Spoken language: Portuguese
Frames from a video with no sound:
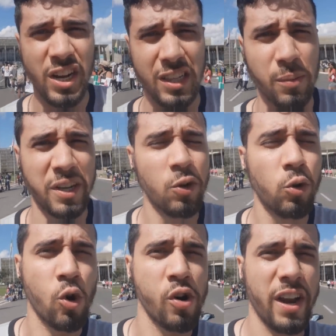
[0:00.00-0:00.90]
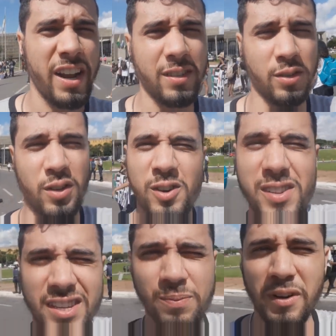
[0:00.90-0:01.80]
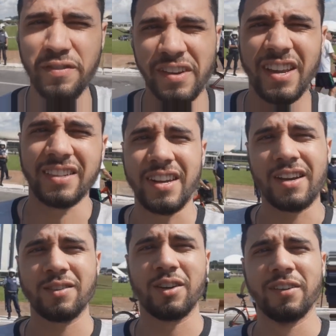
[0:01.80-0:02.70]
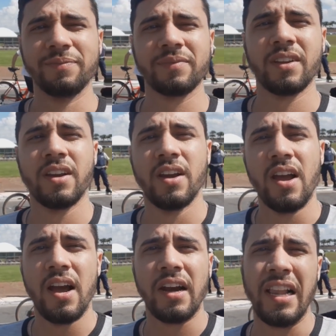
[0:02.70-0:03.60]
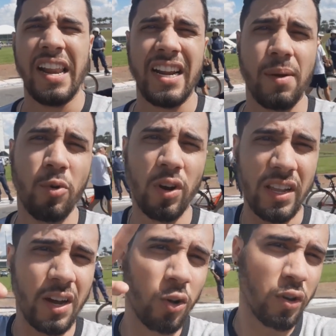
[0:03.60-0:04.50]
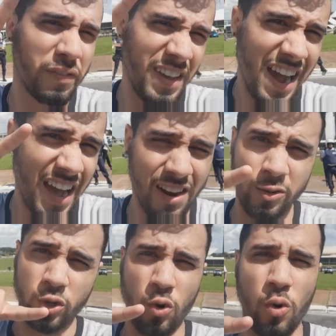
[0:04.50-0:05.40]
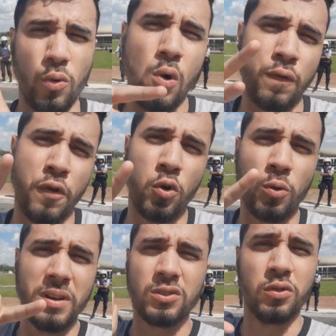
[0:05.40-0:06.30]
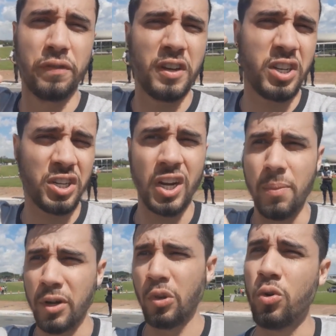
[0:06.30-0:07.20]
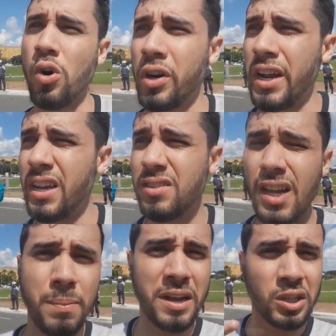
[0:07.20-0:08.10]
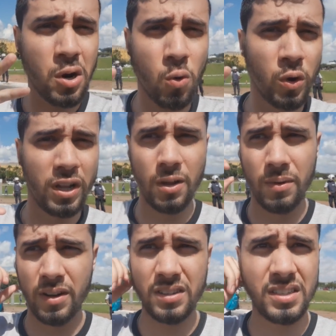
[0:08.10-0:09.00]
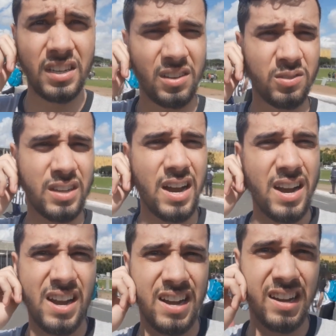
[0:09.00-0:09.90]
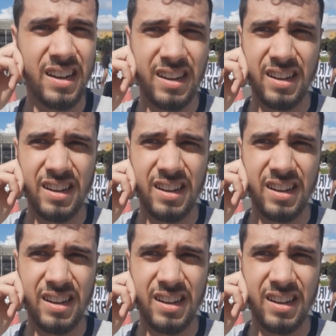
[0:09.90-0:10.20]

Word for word: Já estamos aqui no congresso, vocês podem ver aqui atrás, ó. A galera caminhou lá da rodoviária, onde eu foi no começo do vídeo, já chegamos aqui no congresso, tá bem tranquila, mano. Assim, não tá